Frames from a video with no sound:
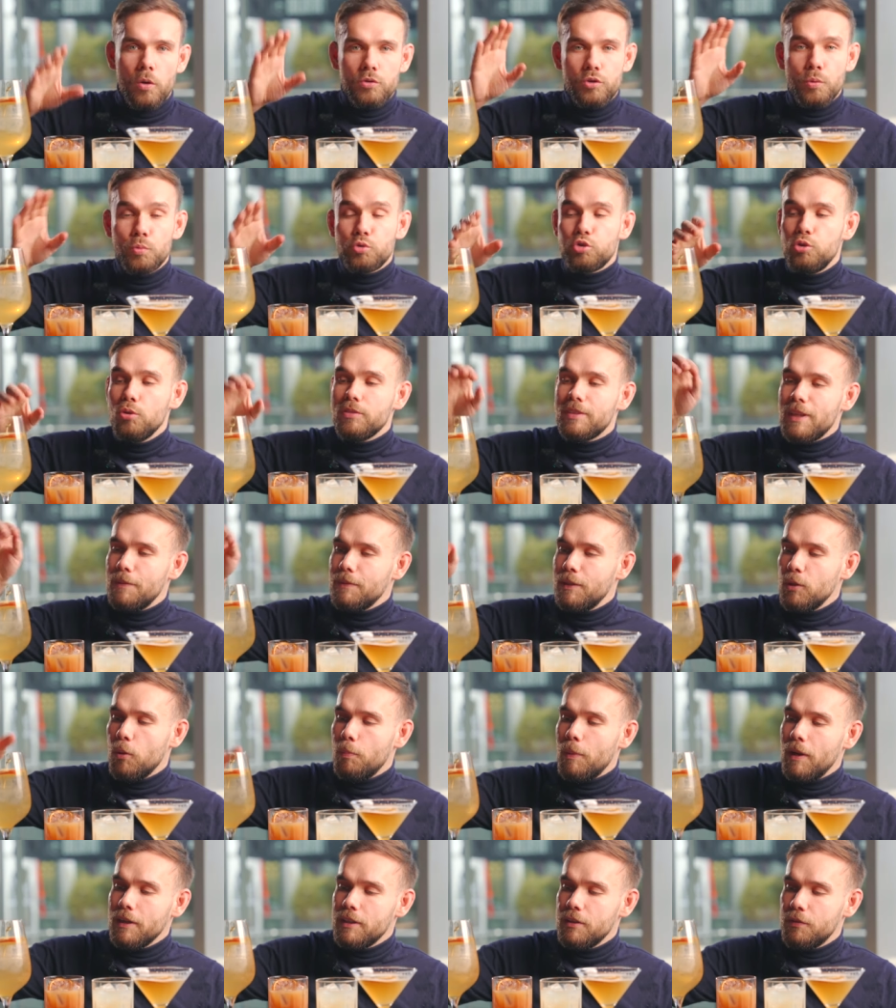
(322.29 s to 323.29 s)
Und zum Schluss haben wir
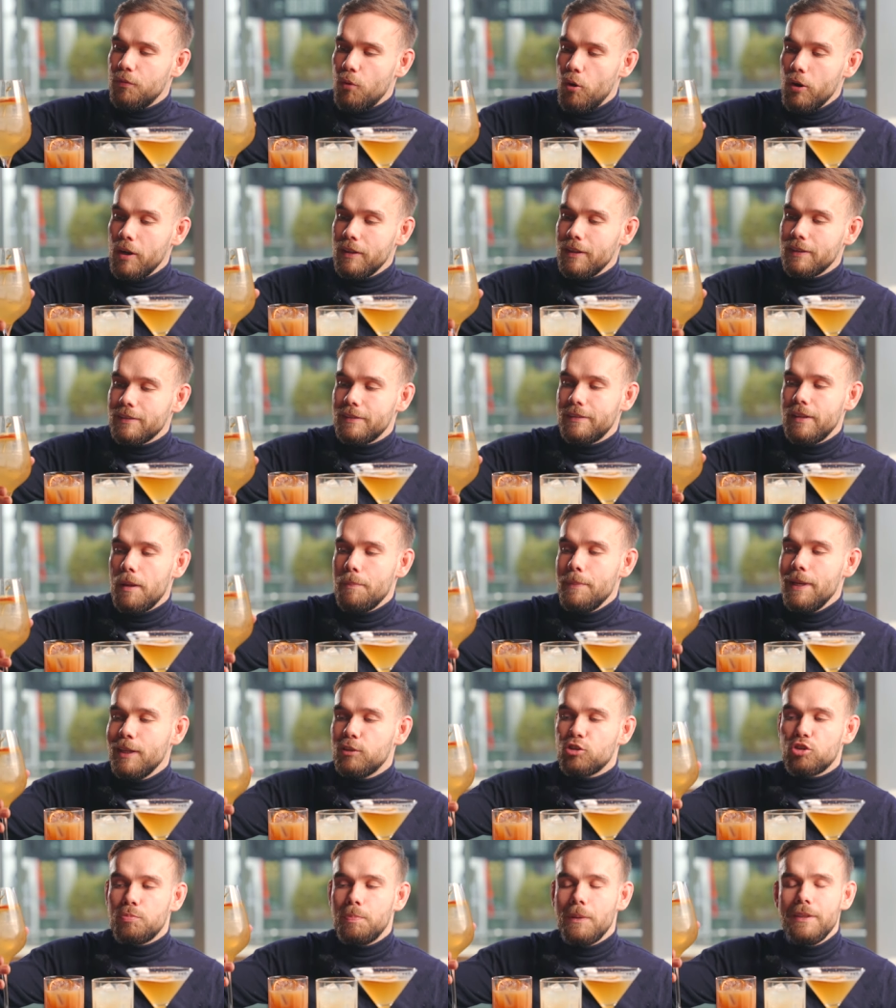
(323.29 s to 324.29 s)
nochmal hier vorne das der
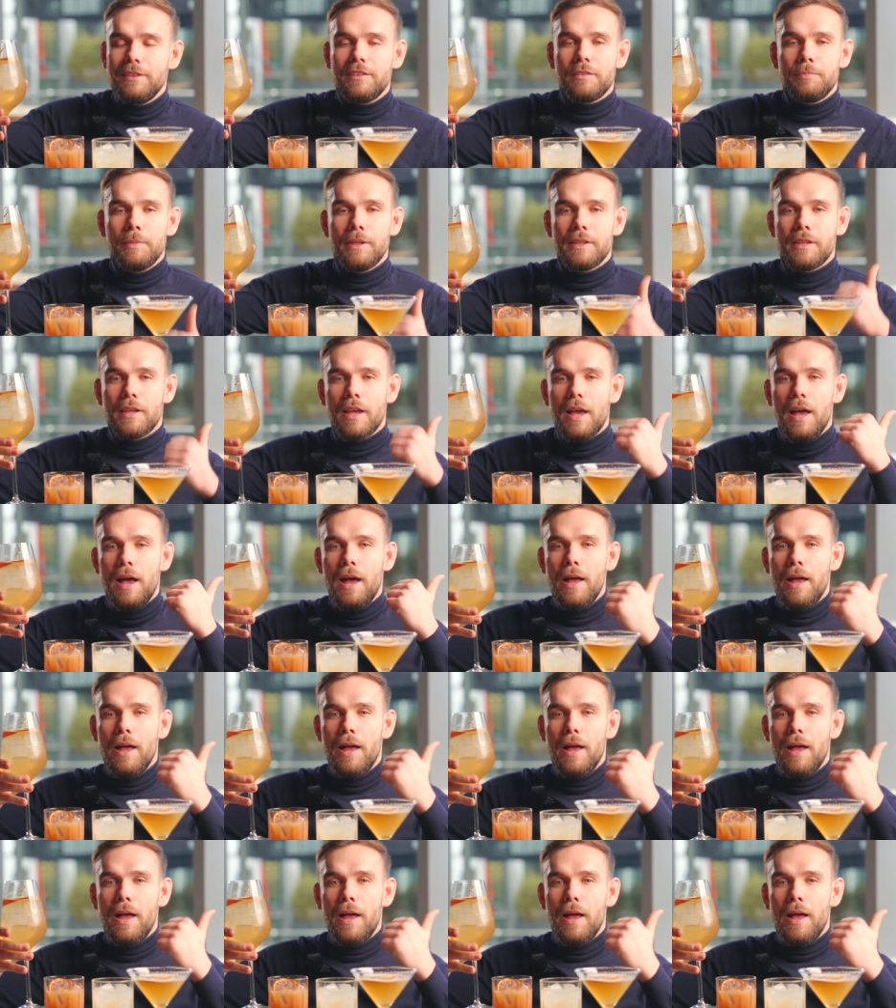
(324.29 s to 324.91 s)
Met Spritz mit